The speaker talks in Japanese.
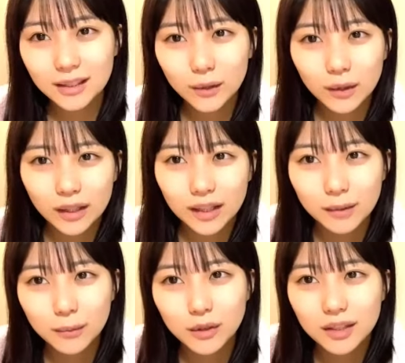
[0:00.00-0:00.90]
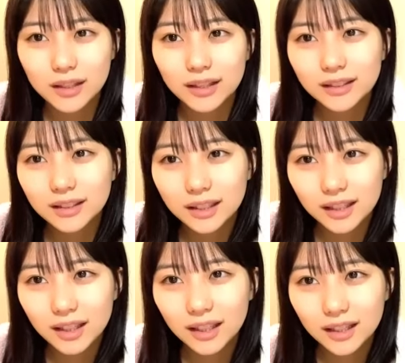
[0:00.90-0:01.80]
し塩だけでも美味しいです
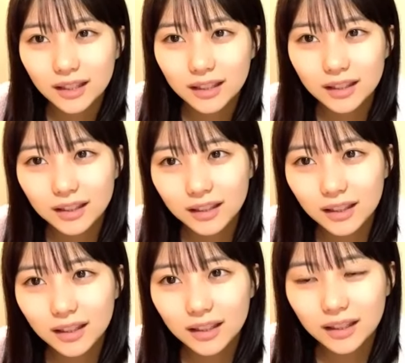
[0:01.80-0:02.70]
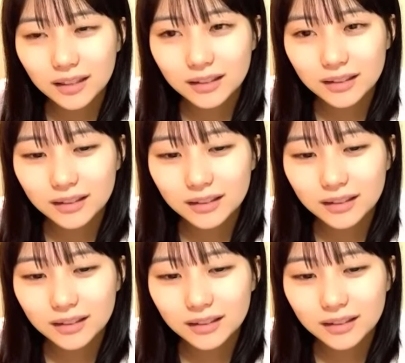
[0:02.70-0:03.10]
しなんか